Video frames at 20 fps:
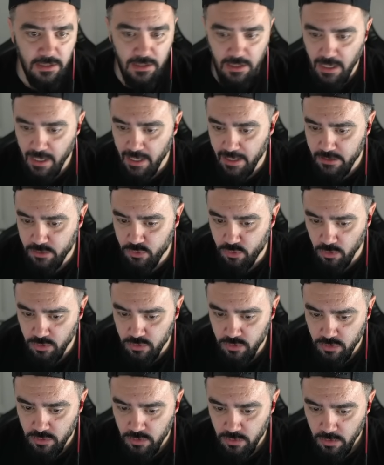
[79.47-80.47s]
exos,
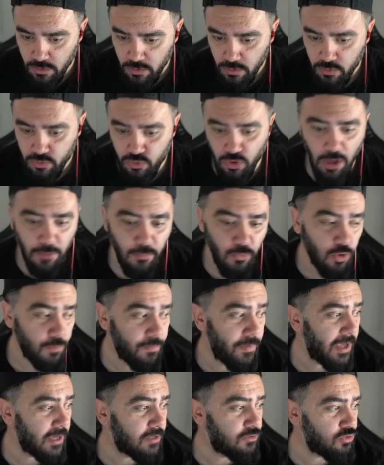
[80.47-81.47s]
Şöyle büyük bir
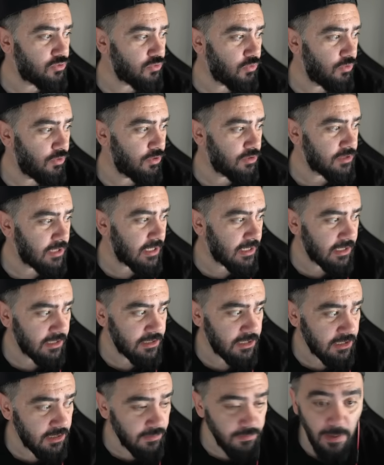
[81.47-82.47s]
egzoz koyuyoruz
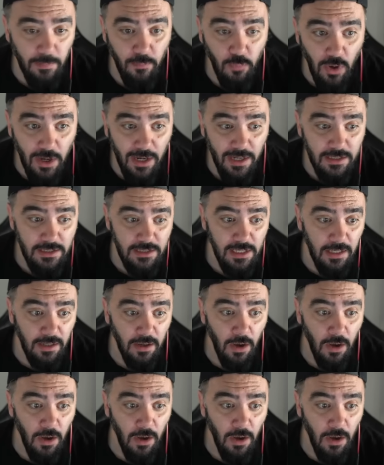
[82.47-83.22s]
arkadaşlar. Şimdi ben bu araçtan